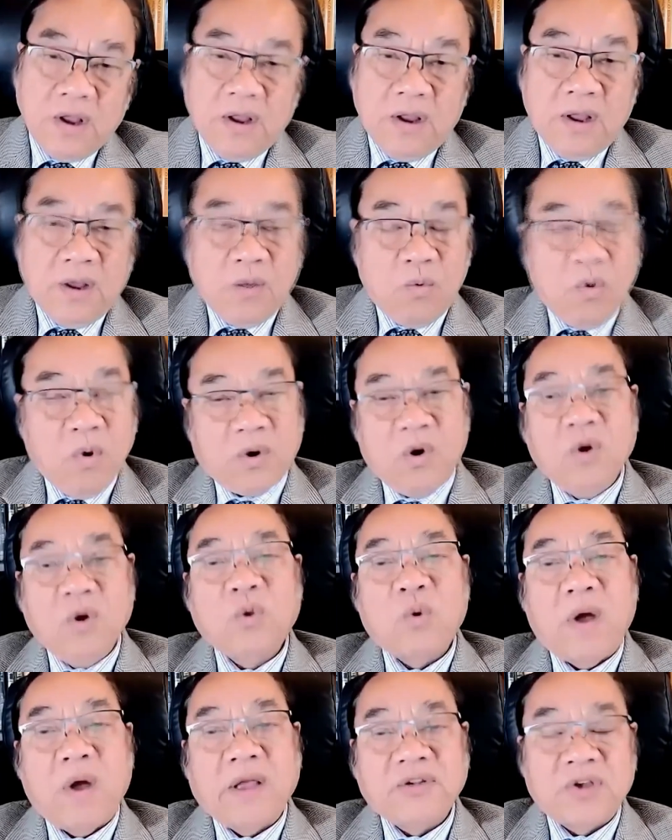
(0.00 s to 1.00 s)
à, cuộc đối
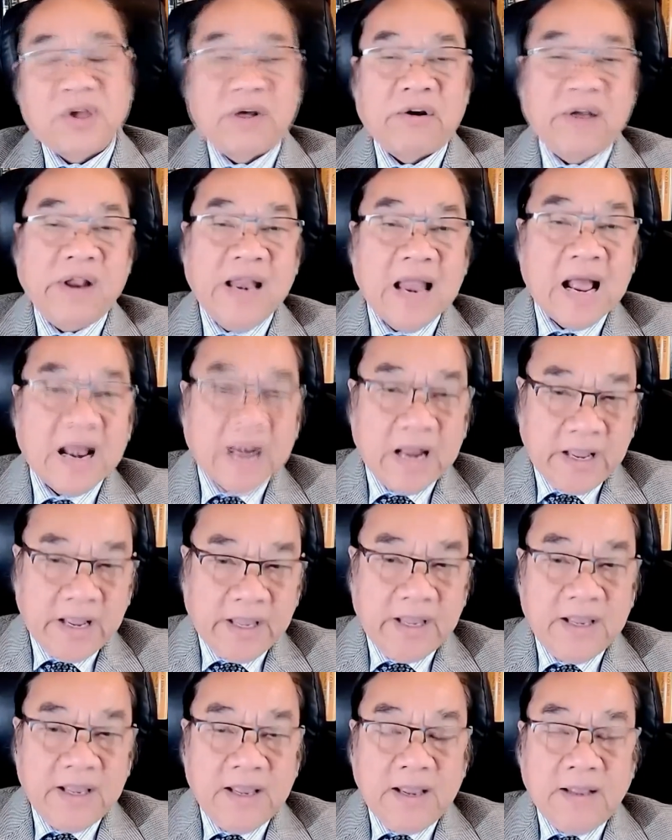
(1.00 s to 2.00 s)
thoại Shangri-La này
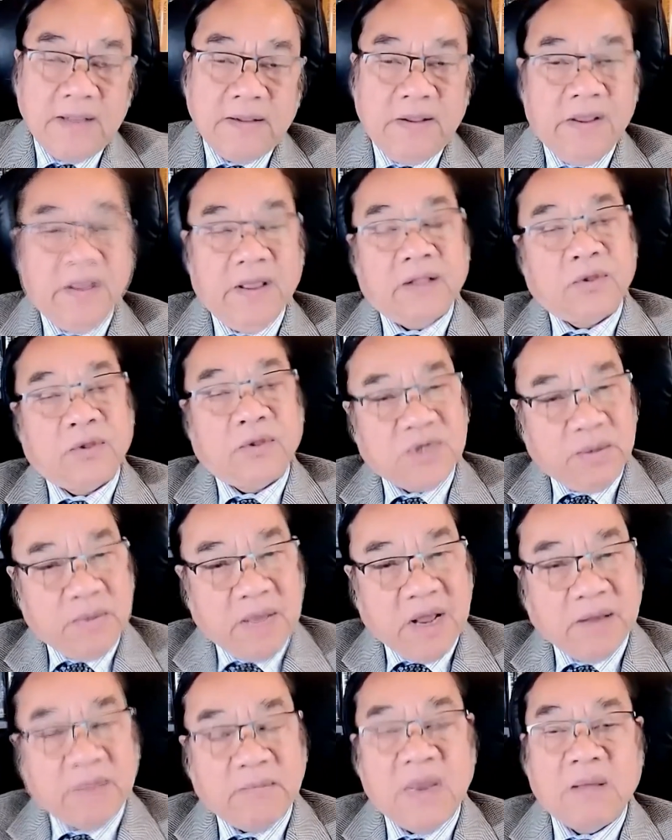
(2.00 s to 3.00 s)
thì à, tôi xin
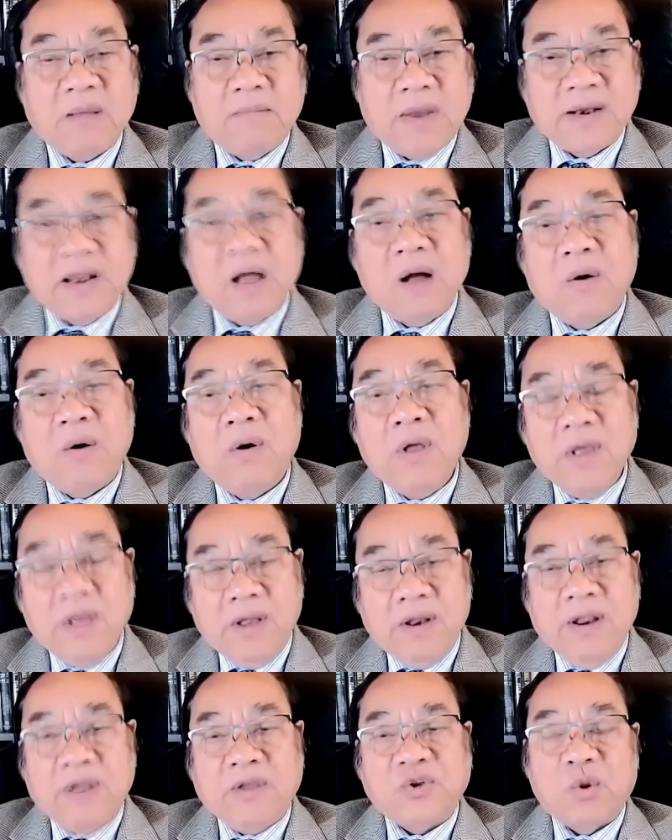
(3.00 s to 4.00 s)
mời anh Bình bắt đầu
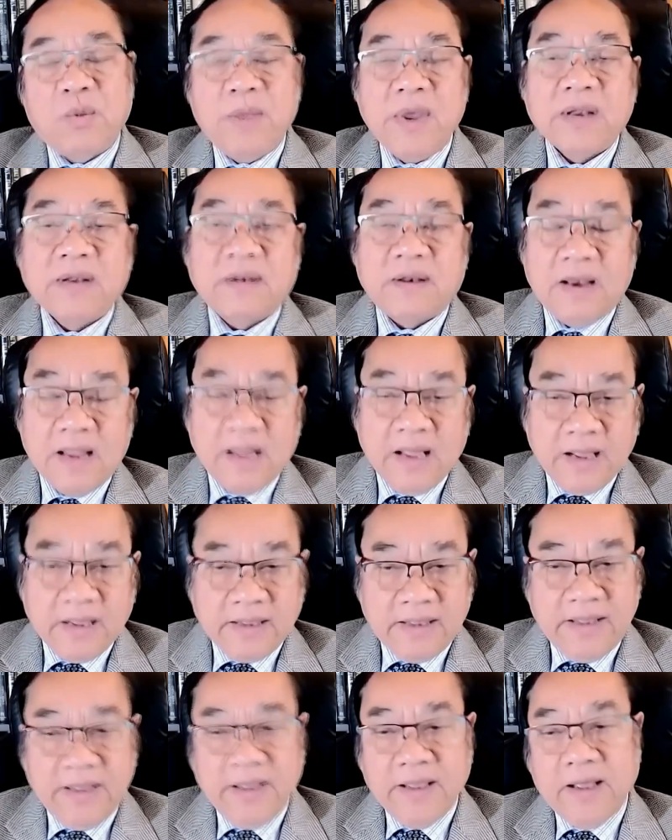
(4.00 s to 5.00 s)
để cho biết là
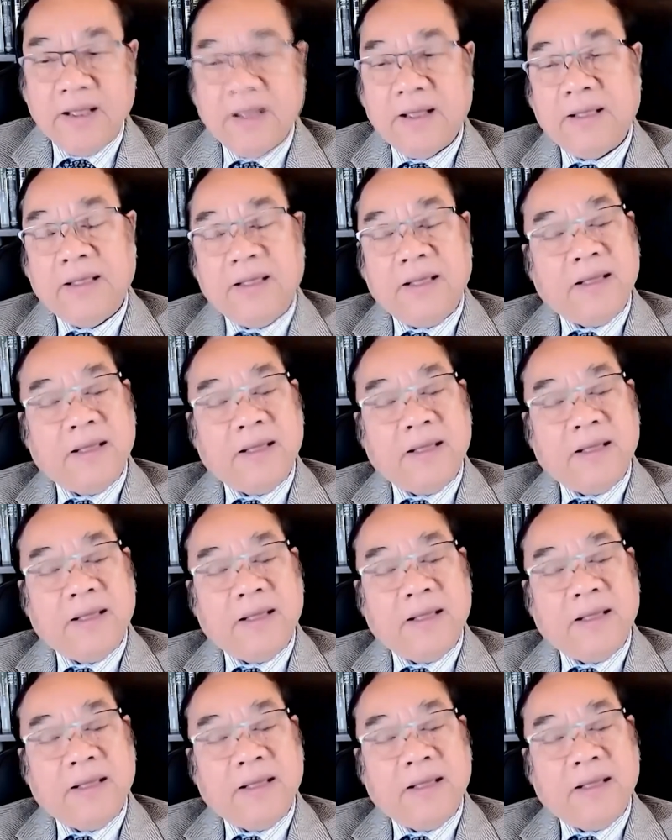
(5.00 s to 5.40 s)
cái à,